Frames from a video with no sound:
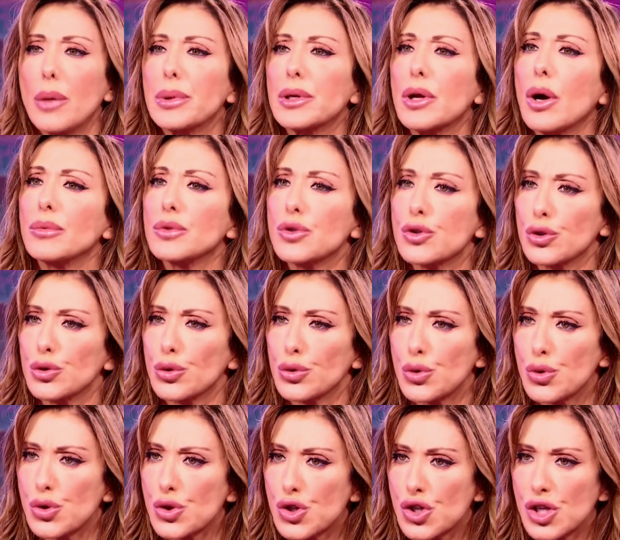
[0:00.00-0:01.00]
però sono
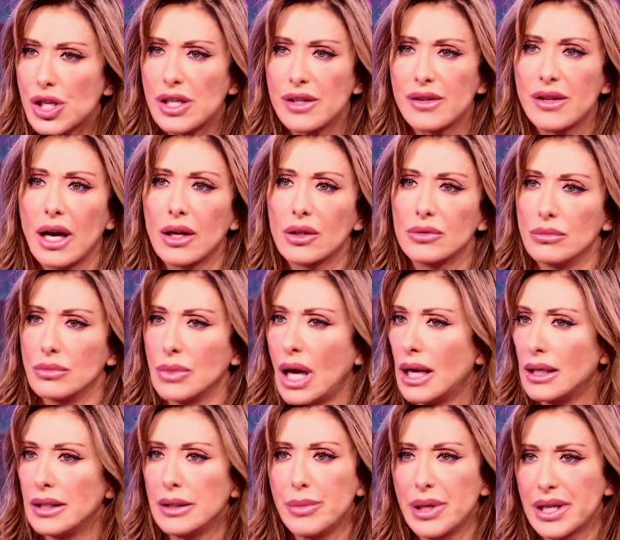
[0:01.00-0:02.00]
riuscita a
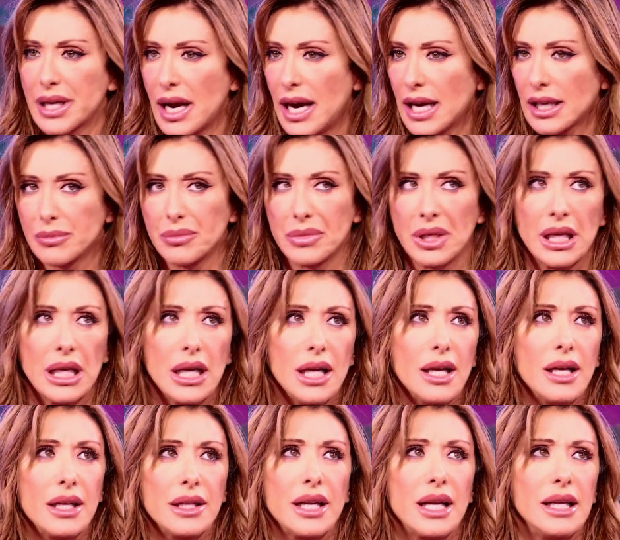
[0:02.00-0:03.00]
liberarmi
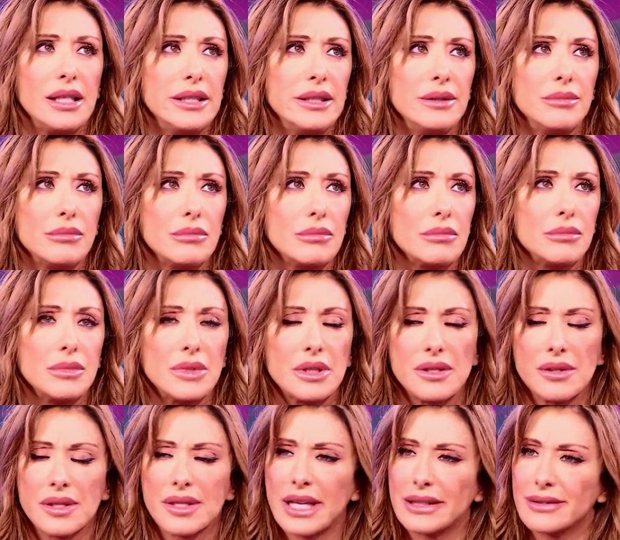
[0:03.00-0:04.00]

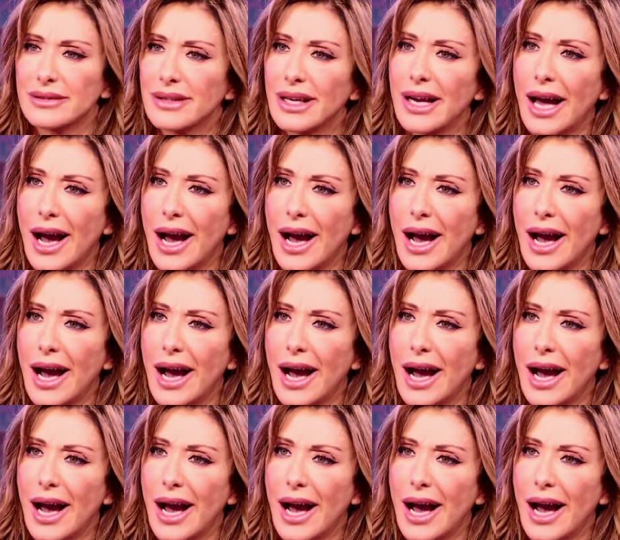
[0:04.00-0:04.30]
negli sette